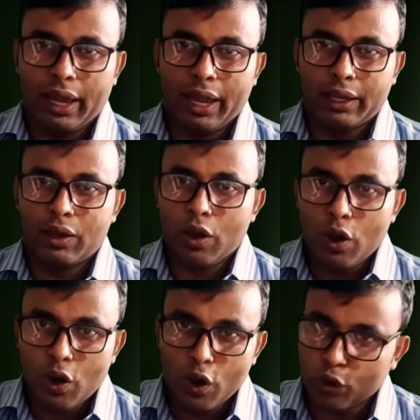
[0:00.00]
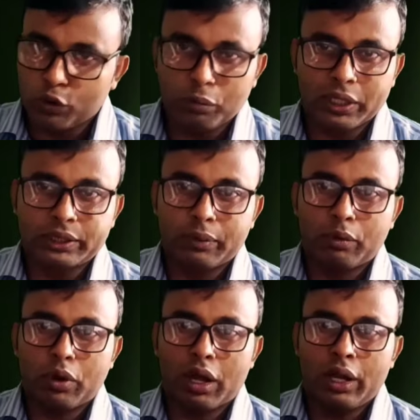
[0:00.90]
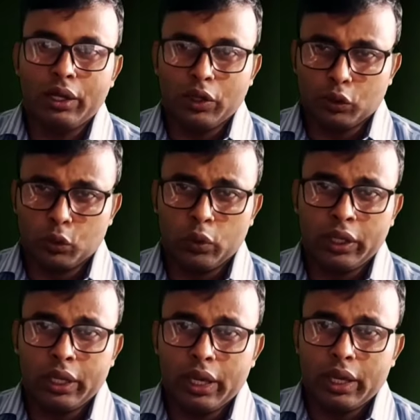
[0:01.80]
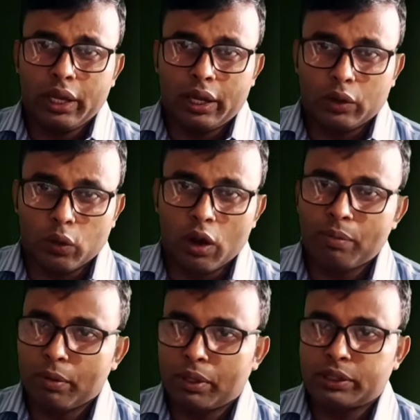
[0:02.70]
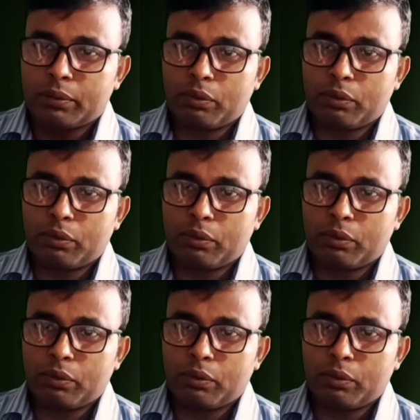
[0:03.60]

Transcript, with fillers: এক হলুদ মাজরা পোকা দুই গোলাপি মাজরা